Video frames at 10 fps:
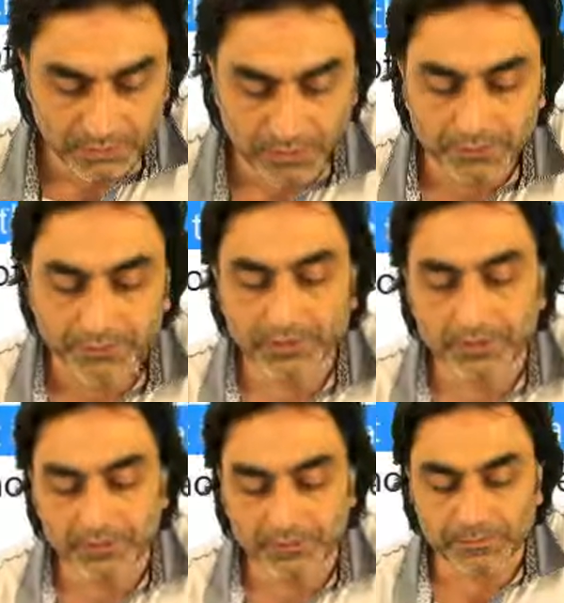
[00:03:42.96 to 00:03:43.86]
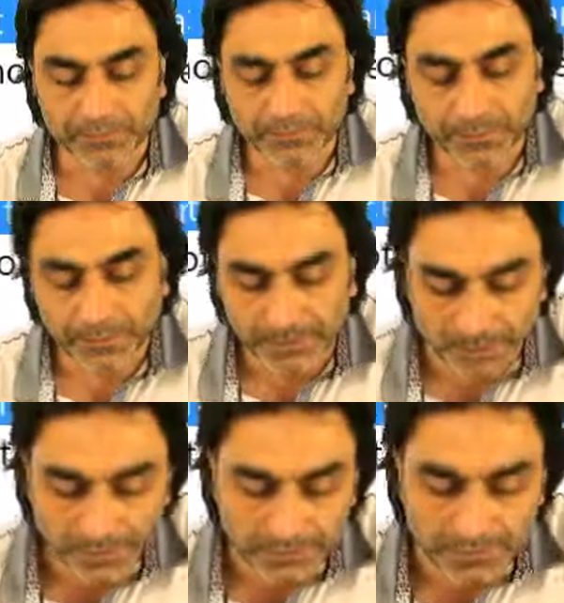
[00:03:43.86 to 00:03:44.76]
We affirm
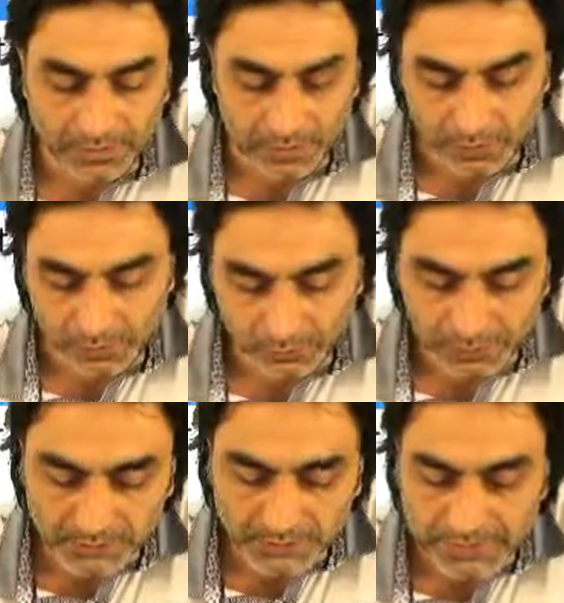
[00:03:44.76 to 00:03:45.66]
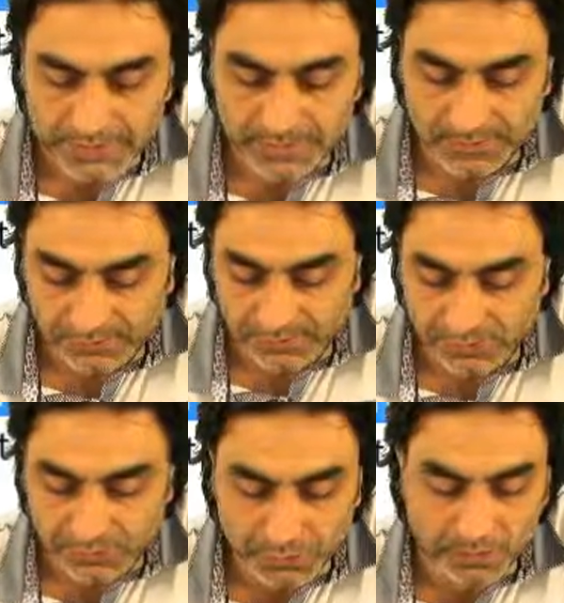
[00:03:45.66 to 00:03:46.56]
that our witness is
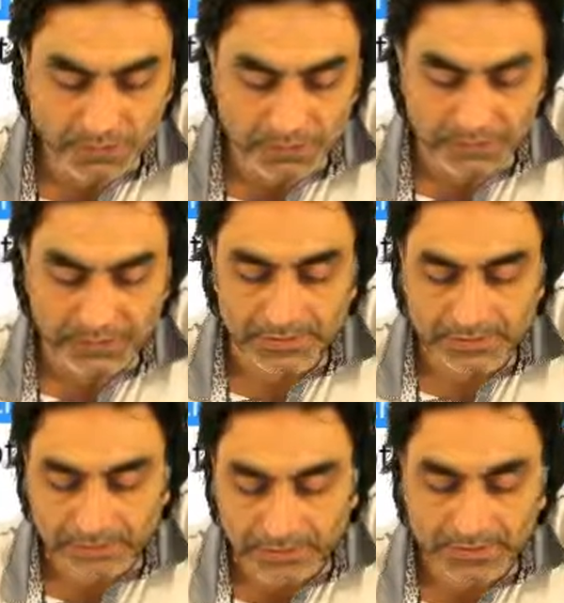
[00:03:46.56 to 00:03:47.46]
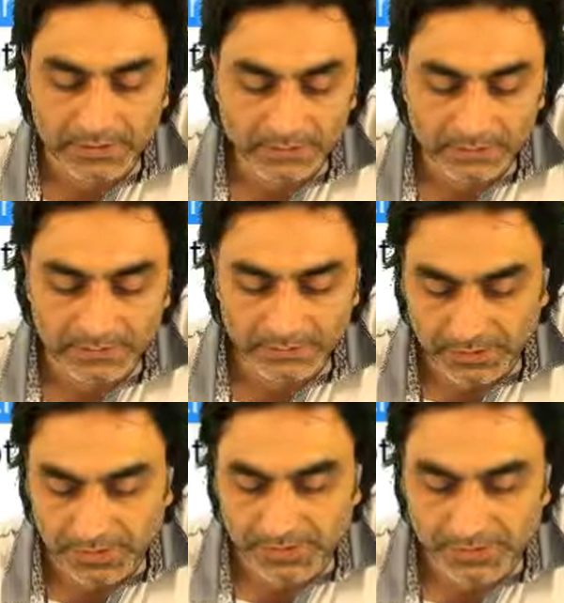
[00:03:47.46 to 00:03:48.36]
truer than
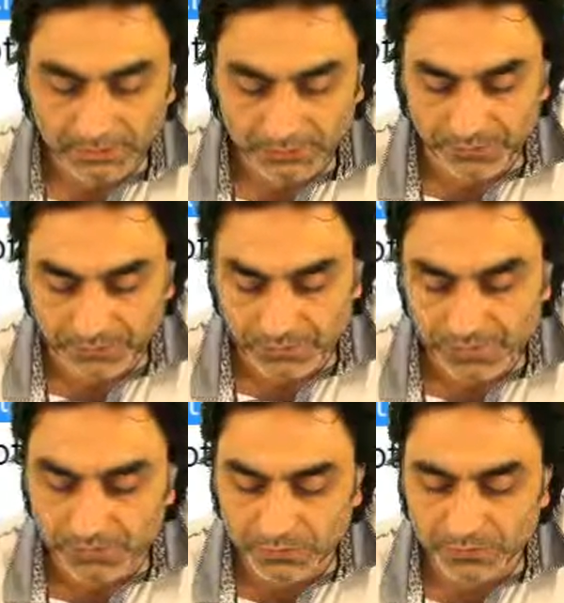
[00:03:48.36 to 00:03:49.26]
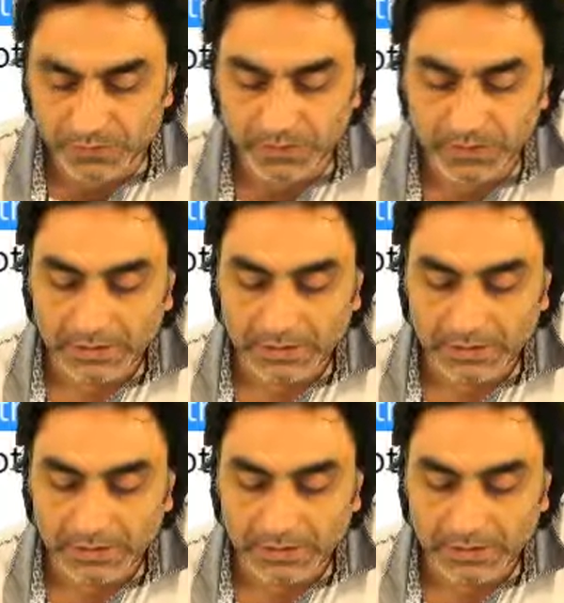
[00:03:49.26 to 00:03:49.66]
that of those two.